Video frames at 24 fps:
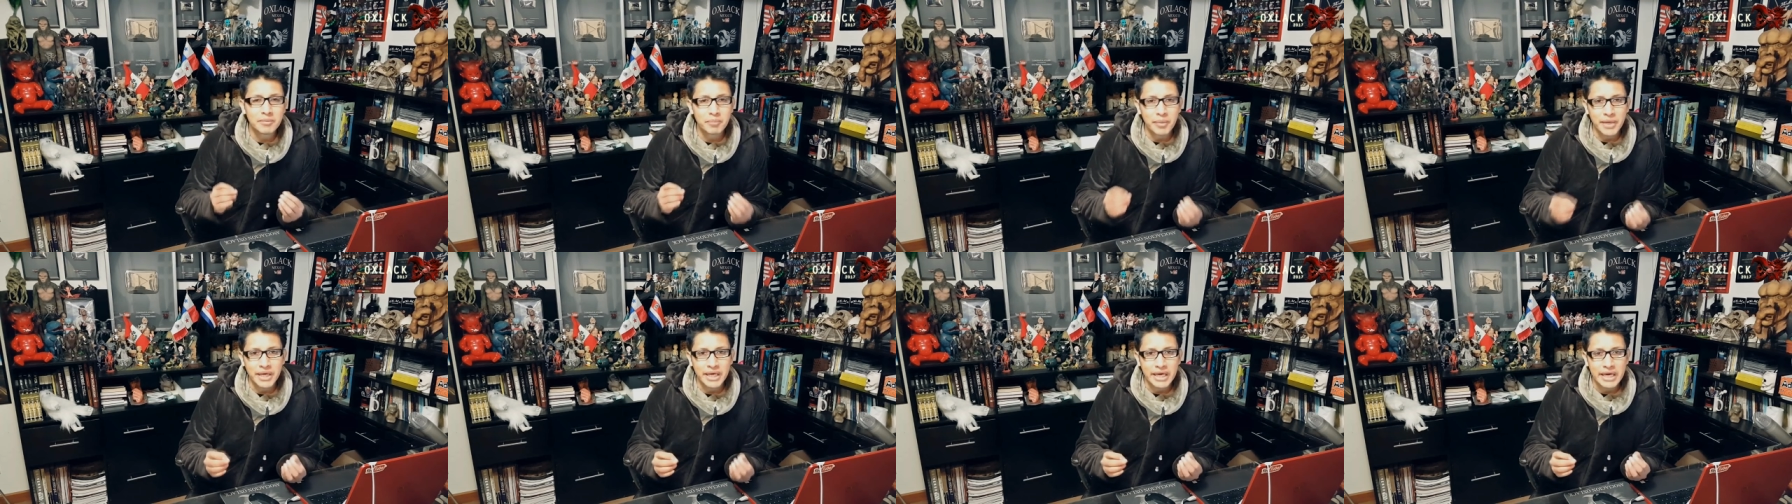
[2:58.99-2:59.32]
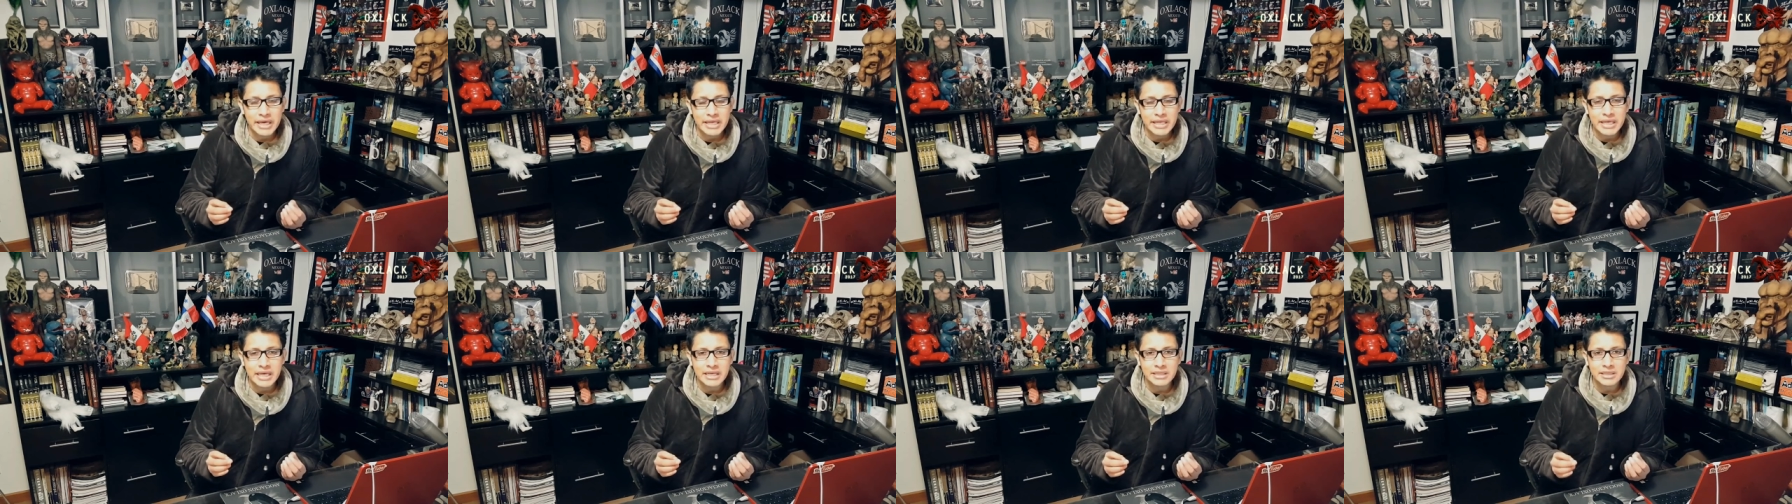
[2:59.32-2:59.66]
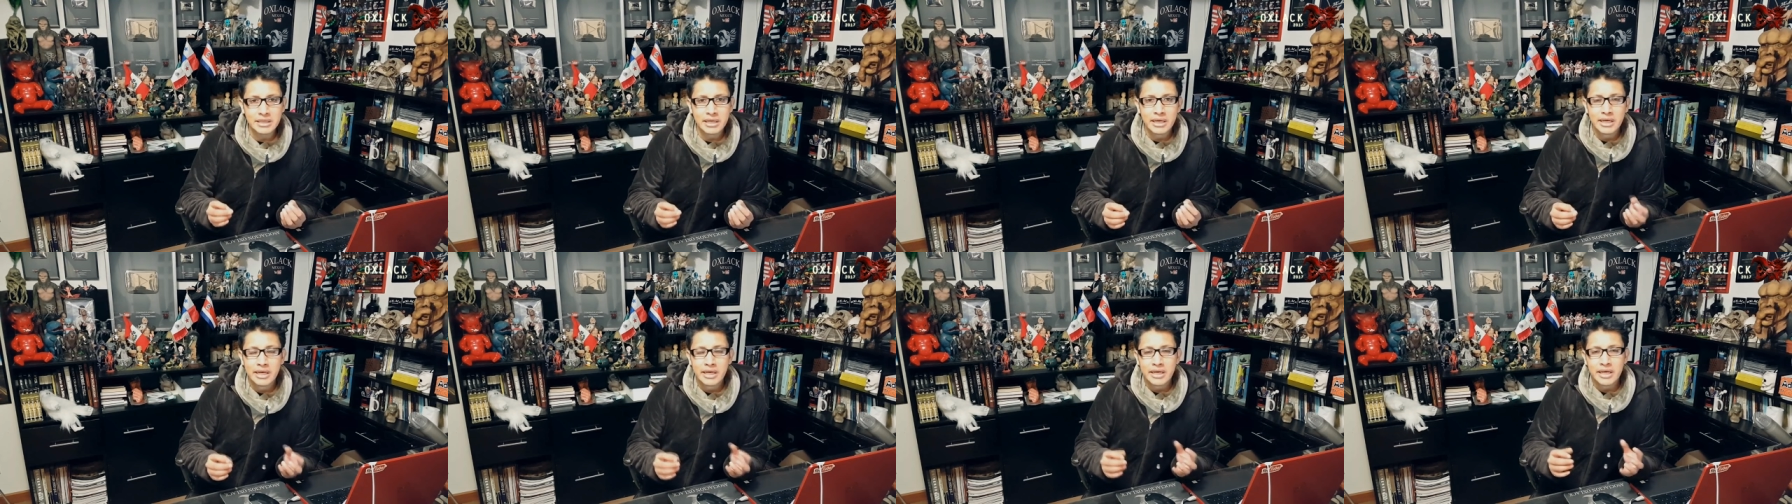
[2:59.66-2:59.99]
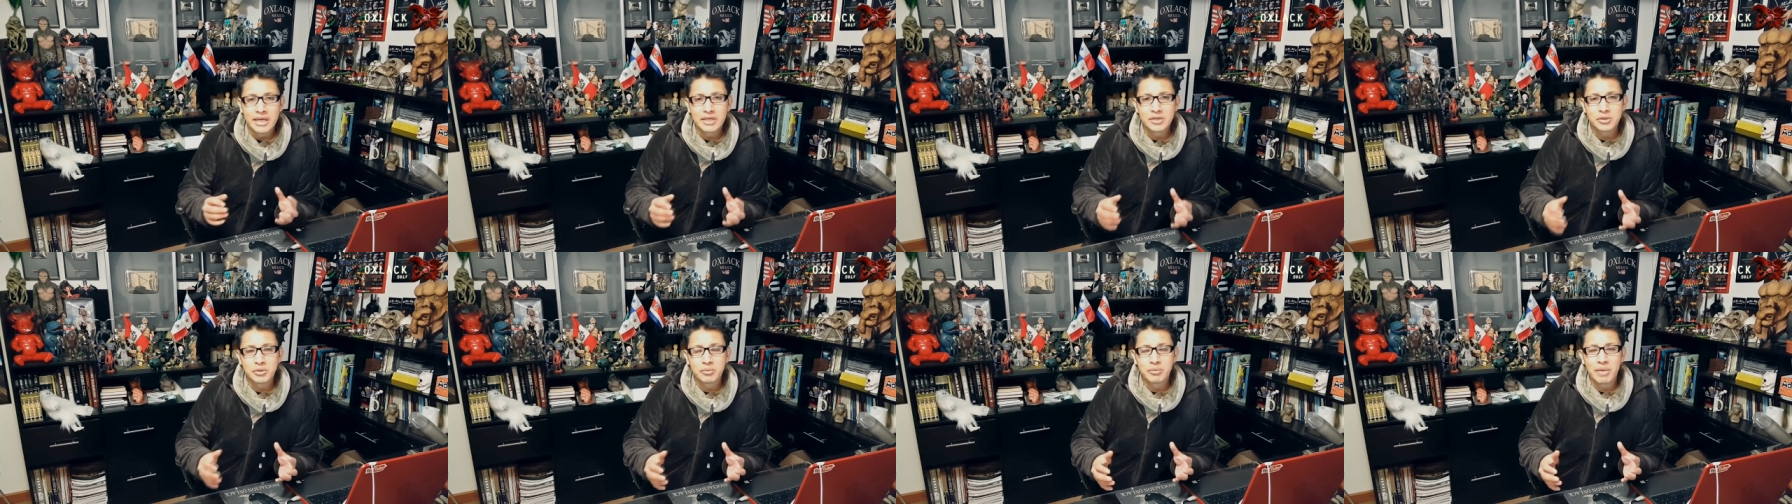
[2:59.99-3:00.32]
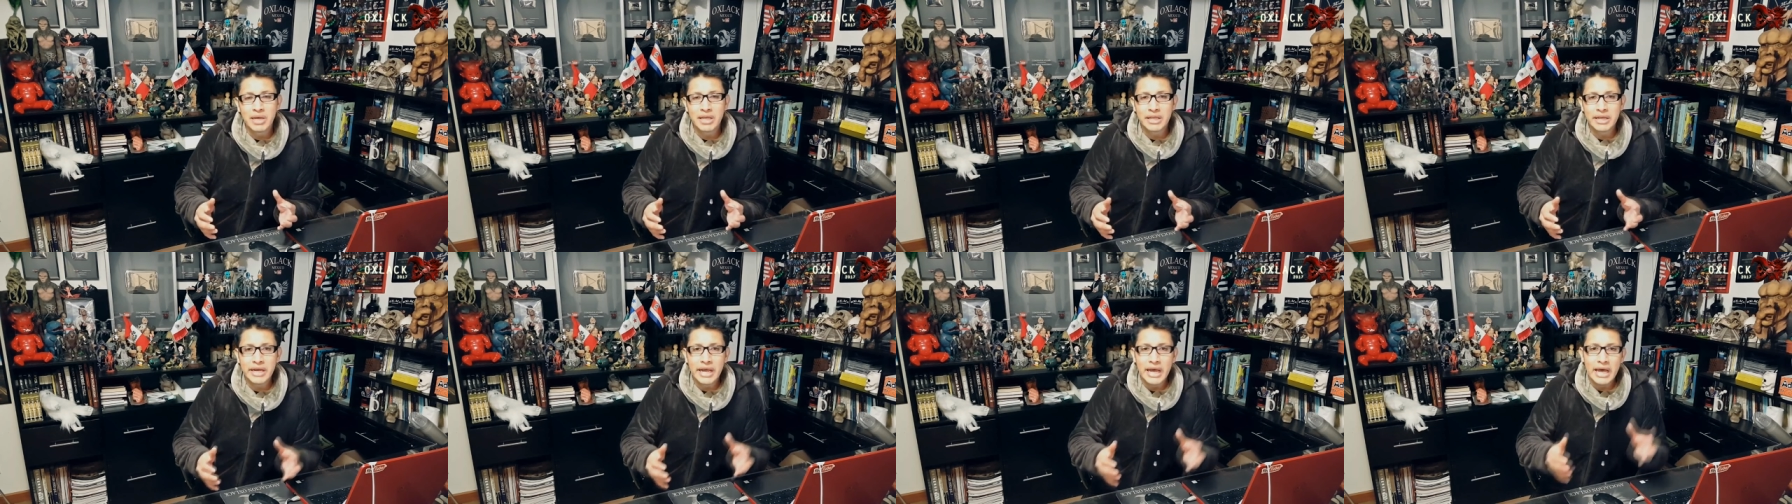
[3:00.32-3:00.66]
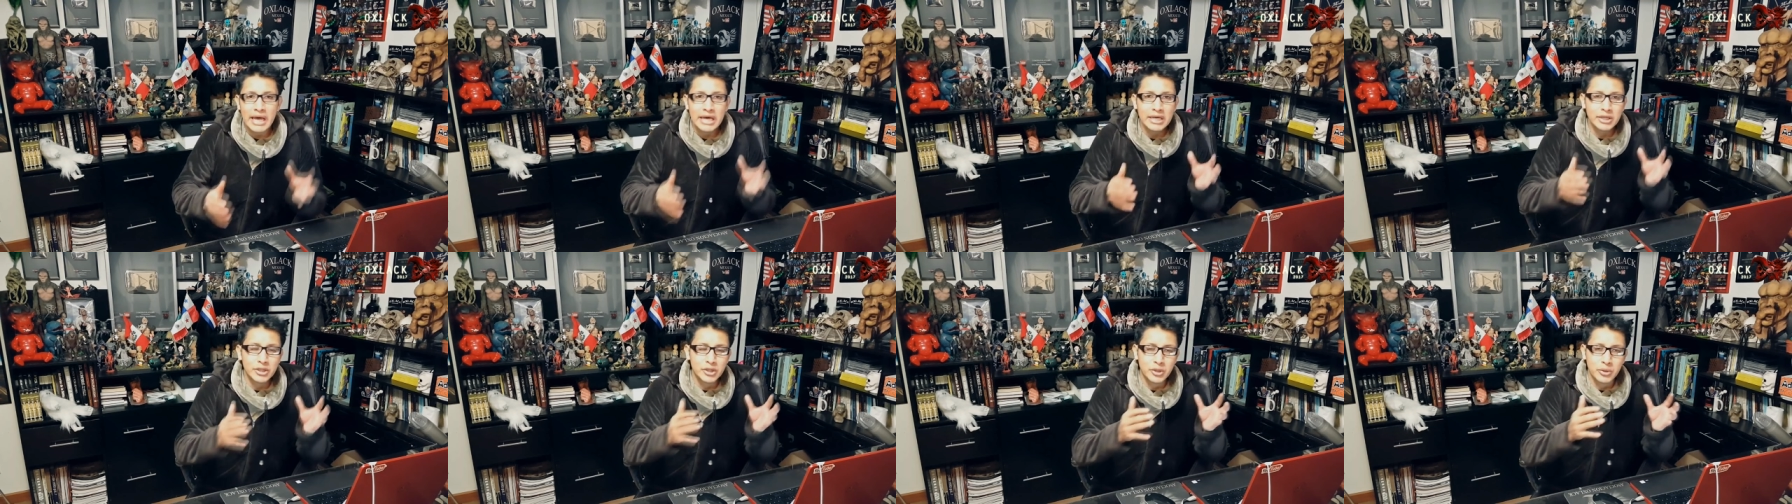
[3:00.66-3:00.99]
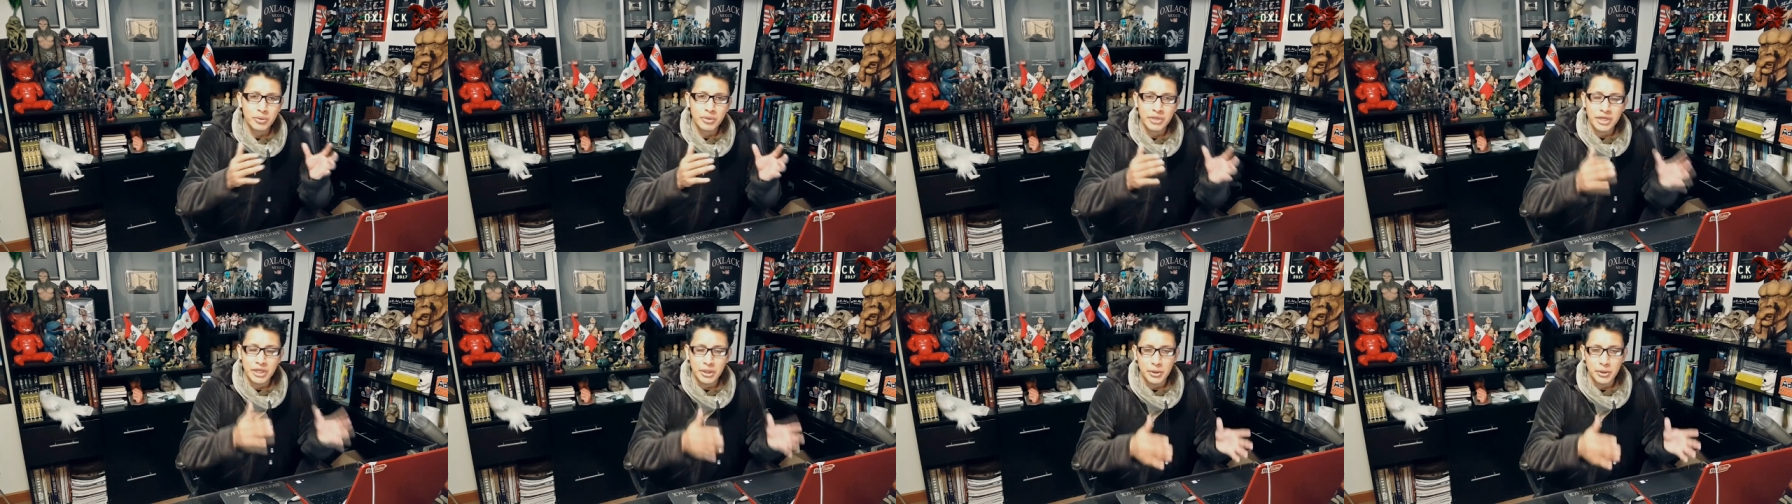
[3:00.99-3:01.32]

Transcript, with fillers: pequeñas que su madre ha hecho un